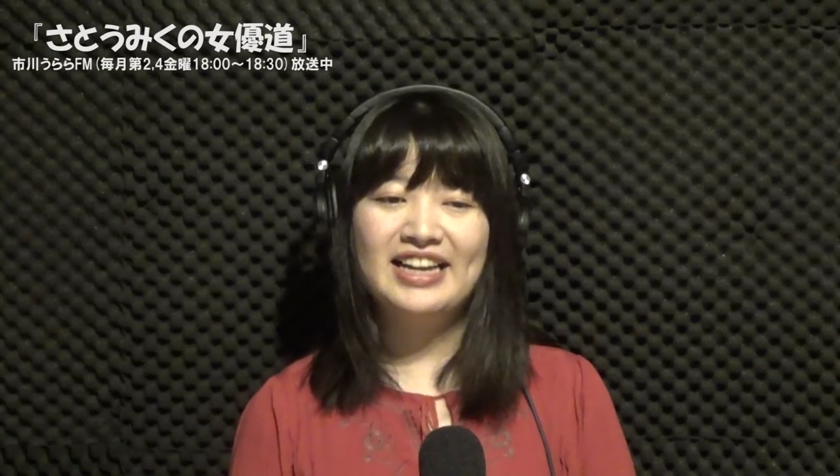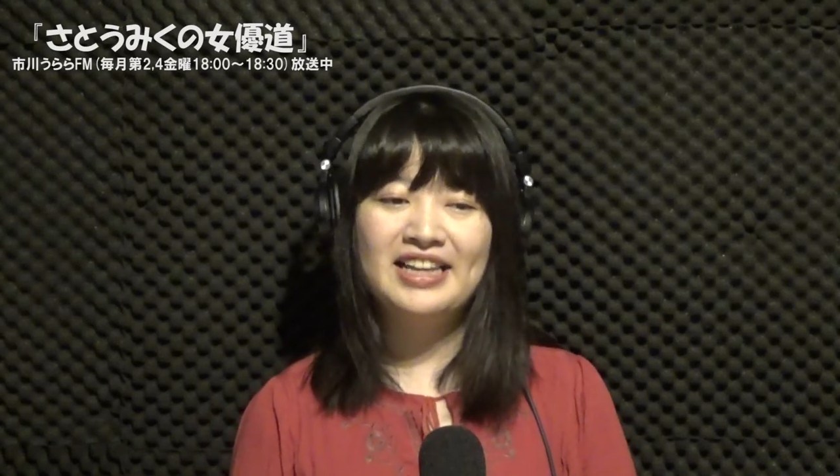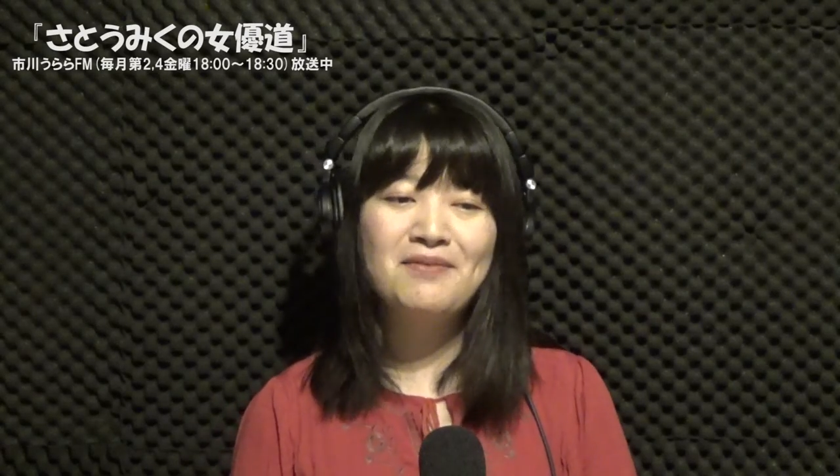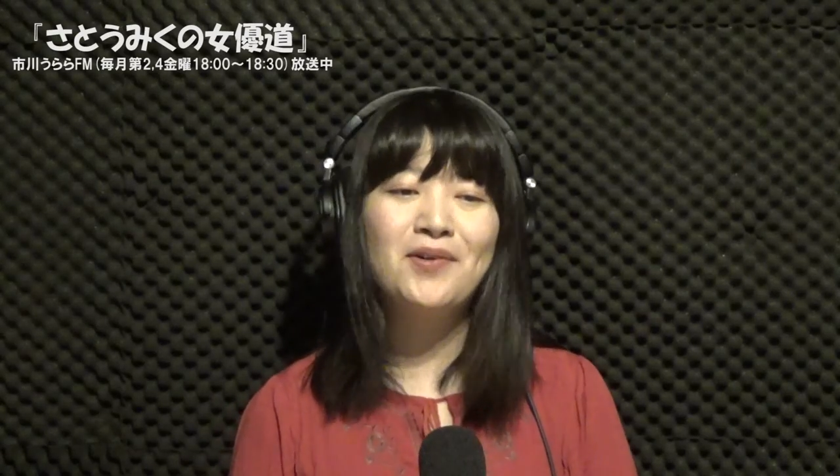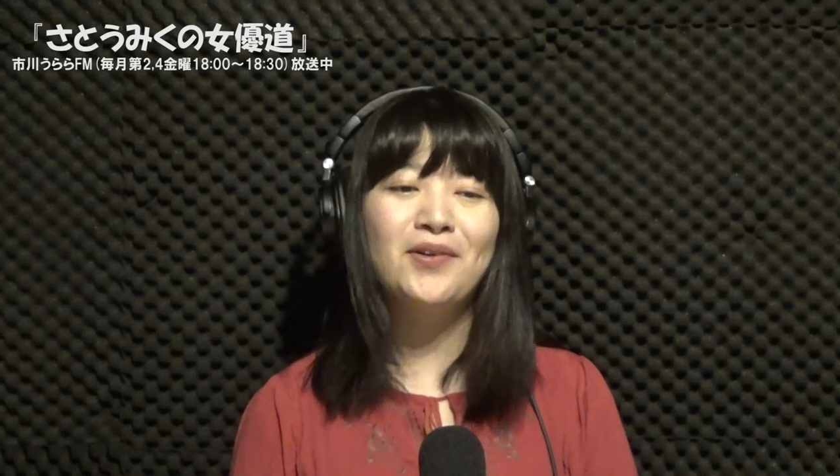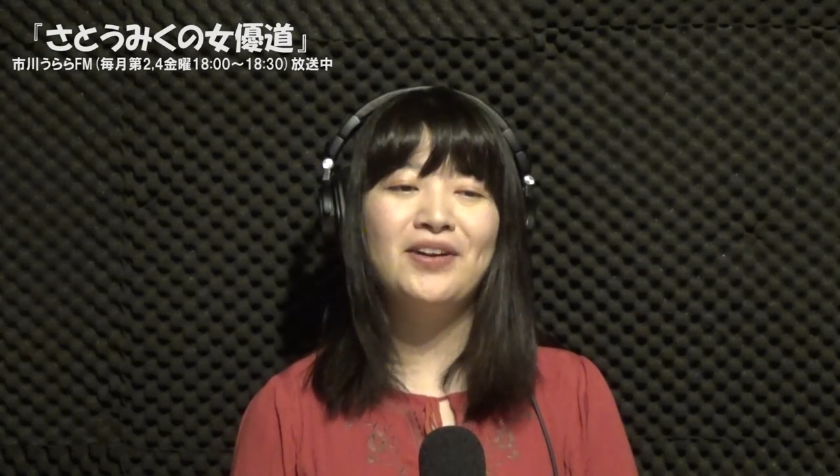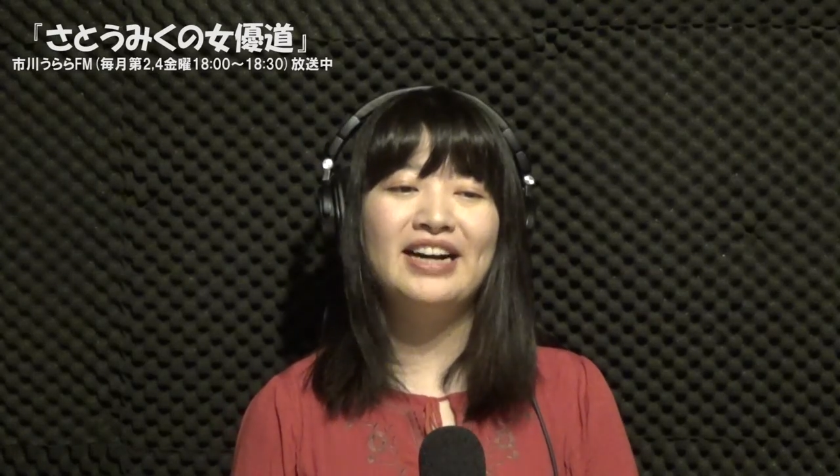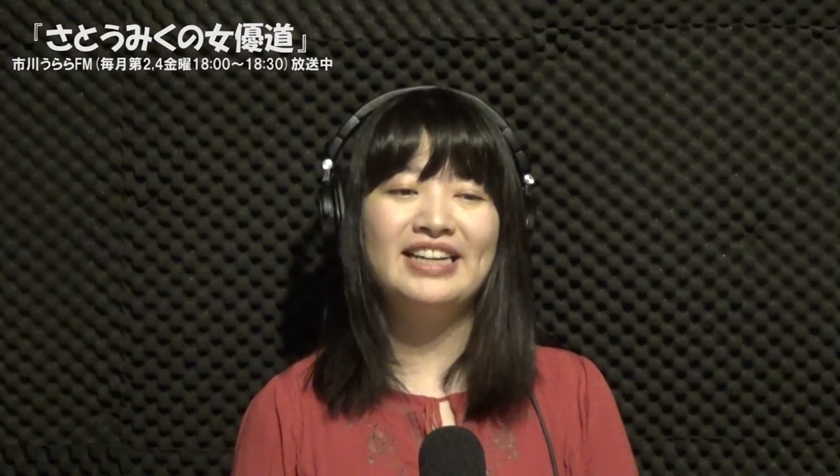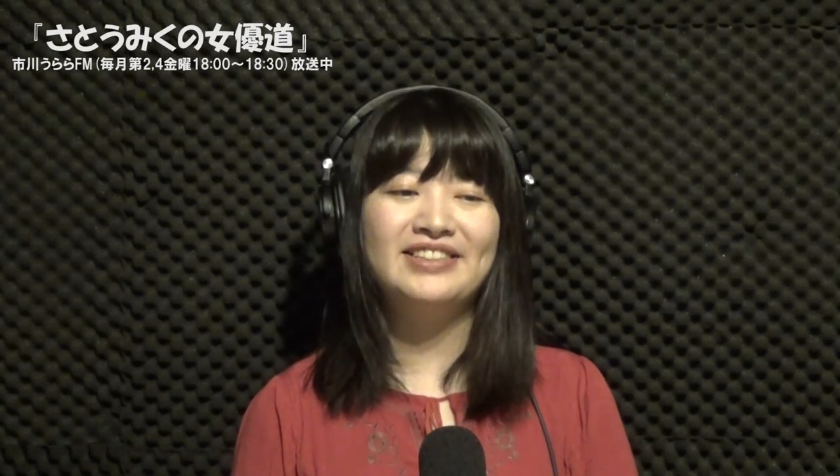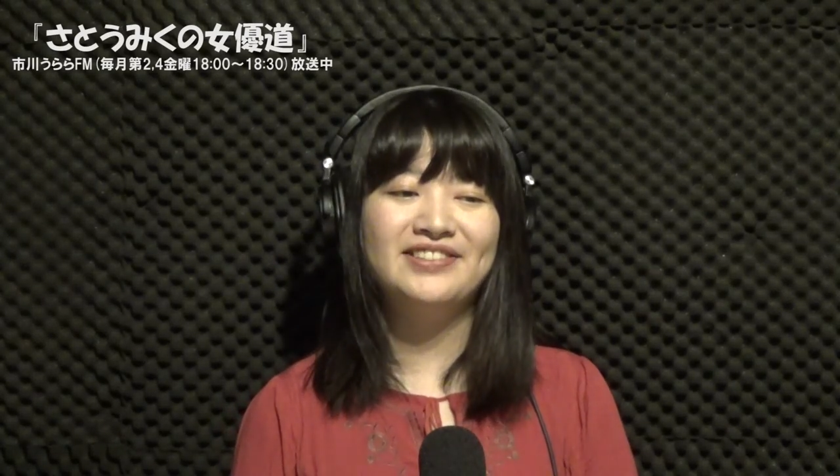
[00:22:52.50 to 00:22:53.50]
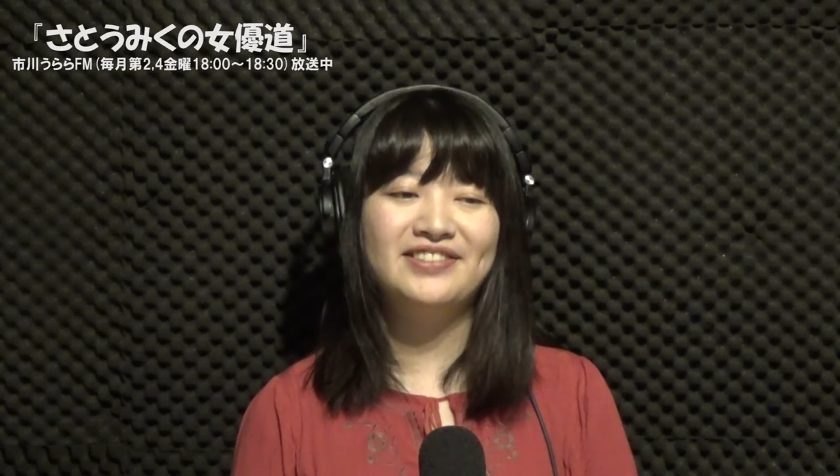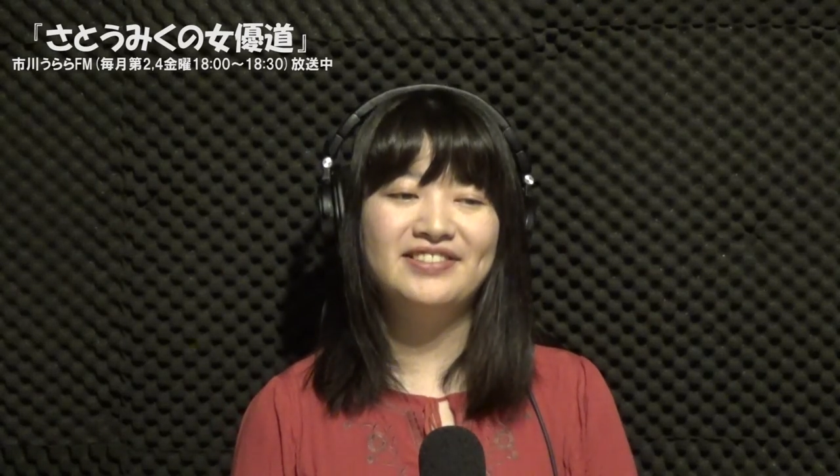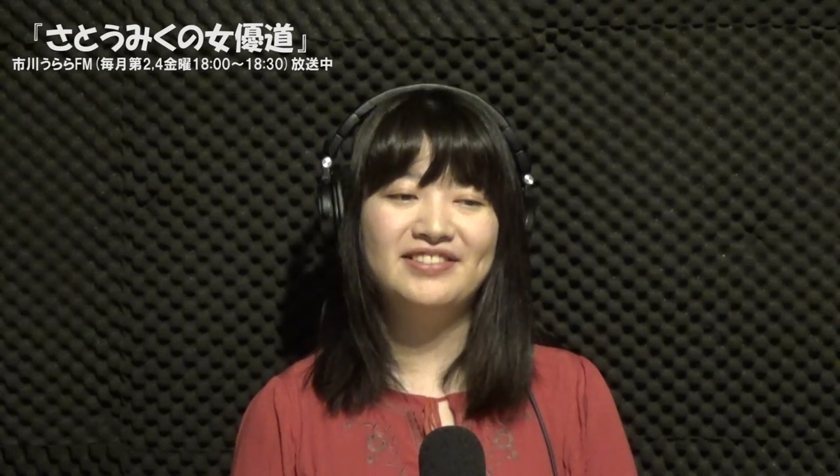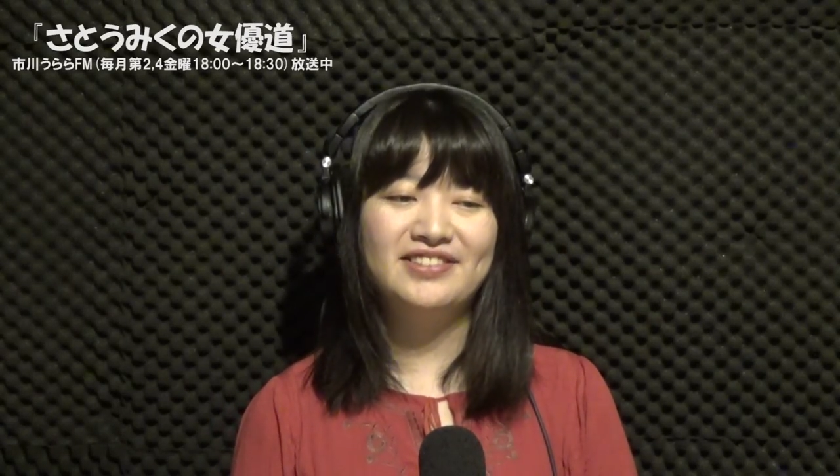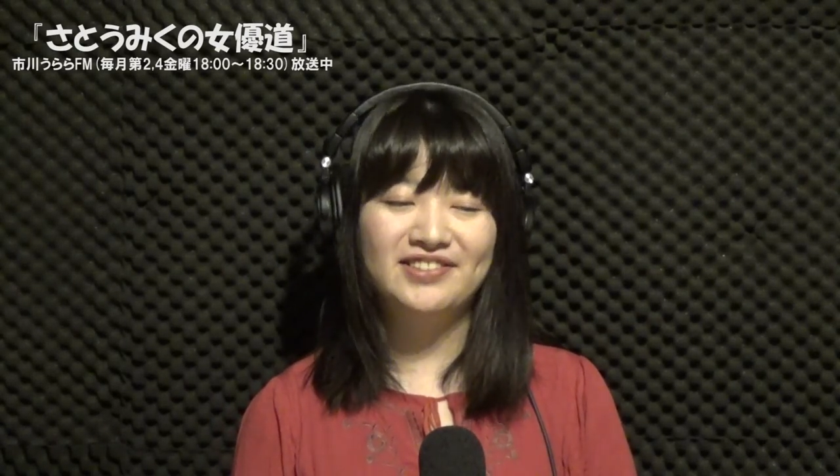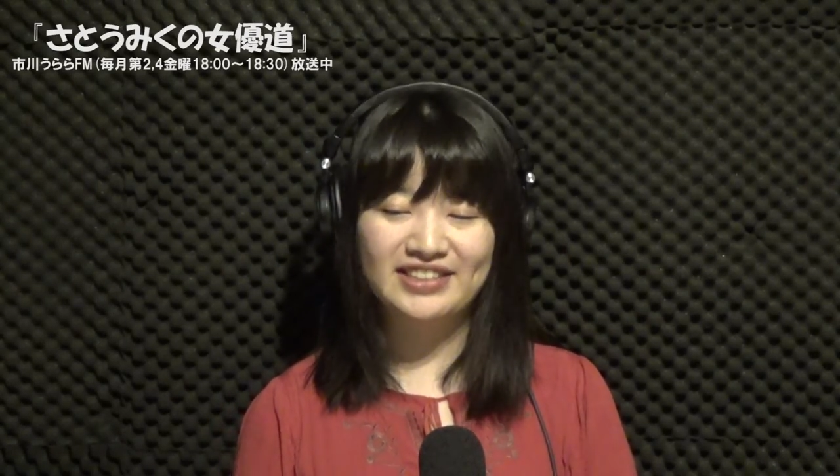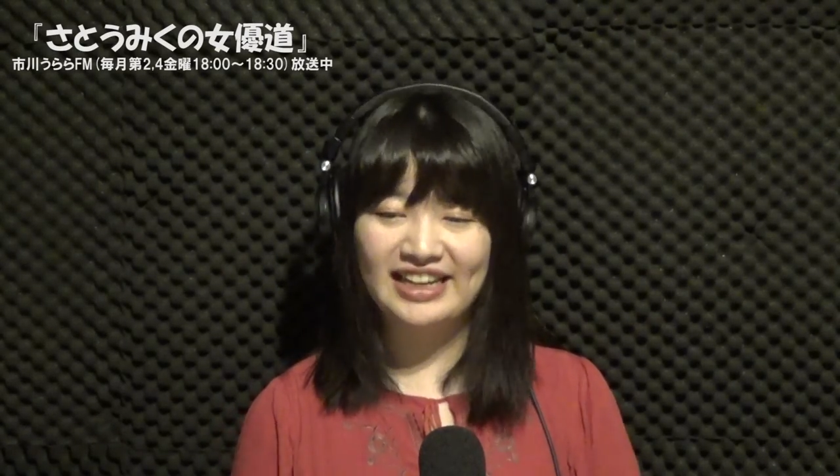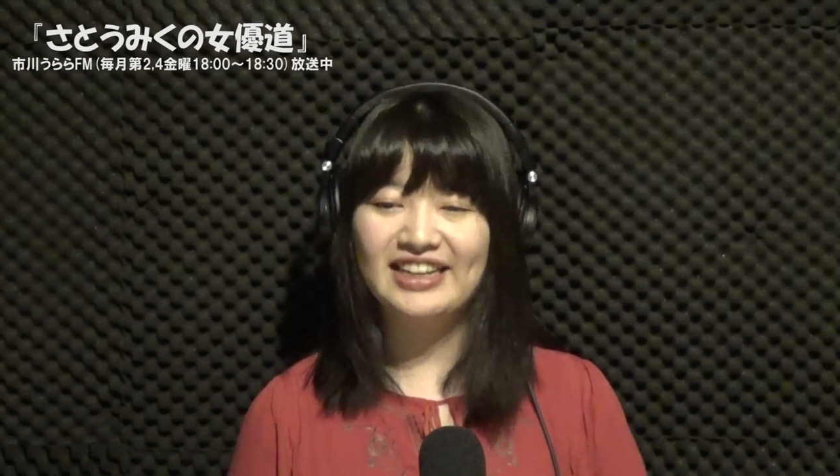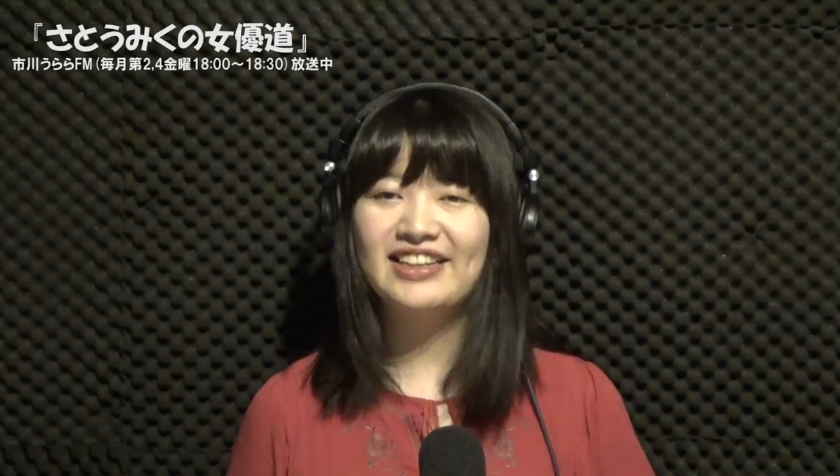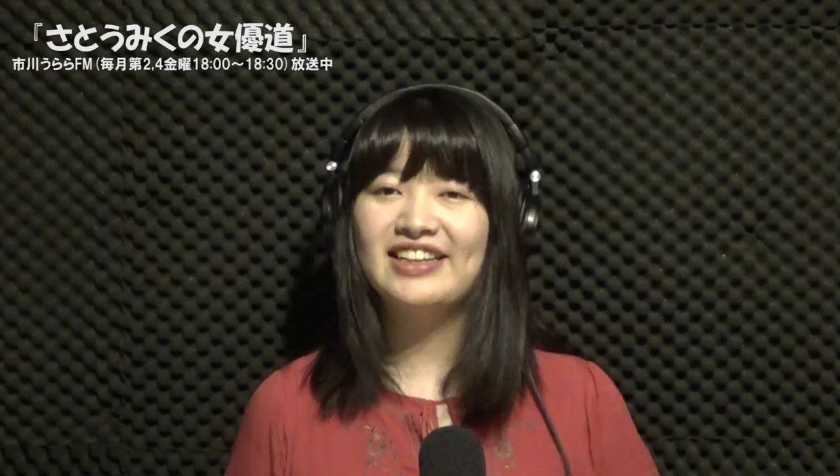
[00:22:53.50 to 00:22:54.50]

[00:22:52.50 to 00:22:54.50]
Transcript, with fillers: でもあのこうね